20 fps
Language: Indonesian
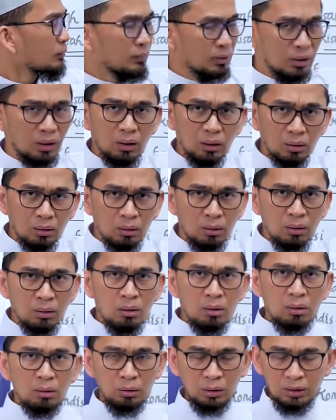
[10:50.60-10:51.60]
Ya
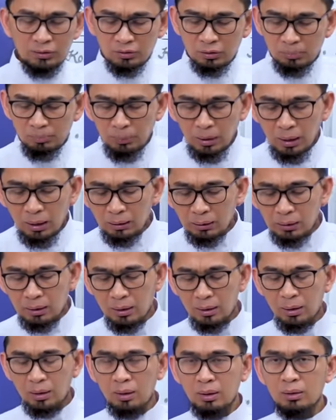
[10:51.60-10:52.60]
keras
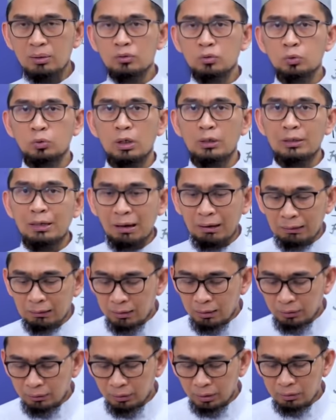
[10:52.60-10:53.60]
kepala, sudah
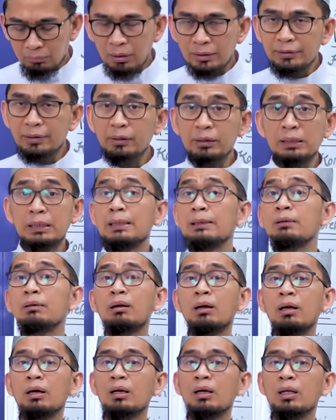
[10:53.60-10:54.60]
diarahkan banyak
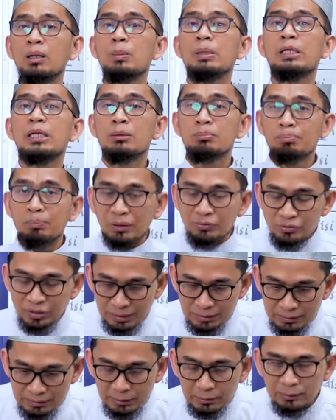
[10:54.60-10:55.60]
ingkar, bikin
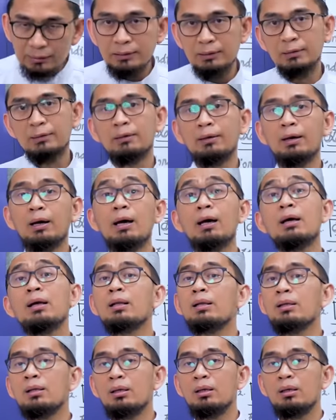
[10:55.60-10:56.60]
perjanjian
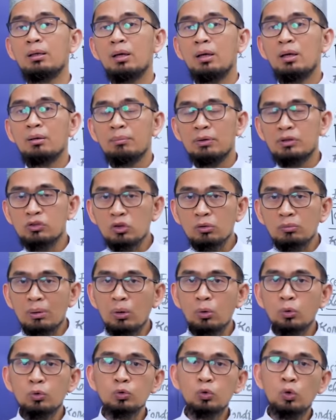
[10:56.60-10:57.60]
diingkari, mencoba
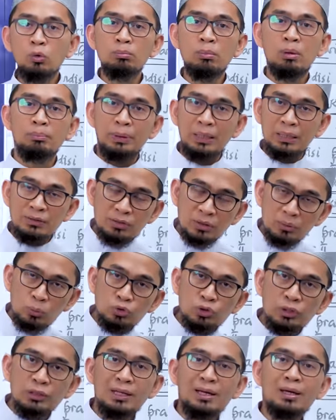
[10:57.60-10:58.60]
untuk
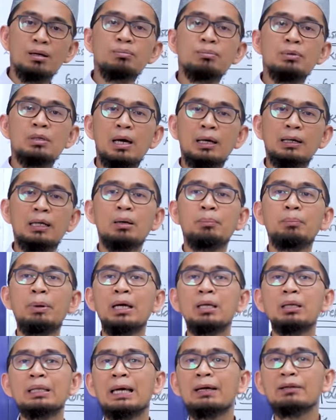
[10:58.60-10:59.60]
mempersekusi Nabi, ada yang
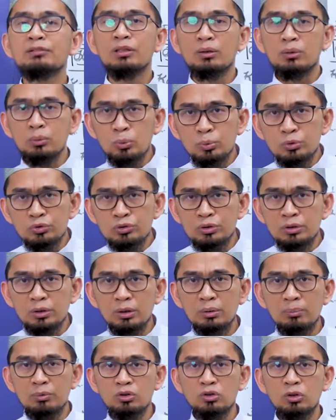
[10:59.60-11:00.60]
pengen
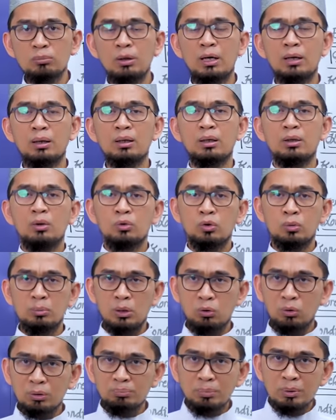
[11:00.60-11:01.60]
mengeksekusi, mencoba untuk
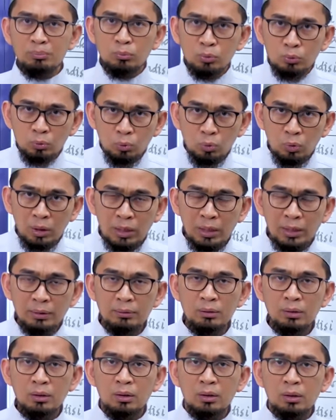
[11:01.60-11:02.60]
melakukan pembunuhan,
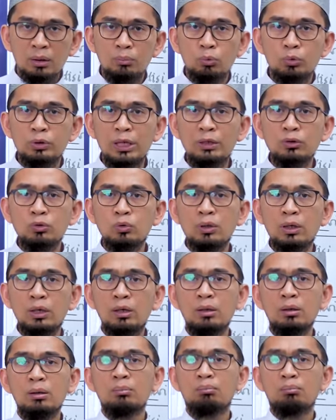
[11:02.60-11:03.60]
kemudian juga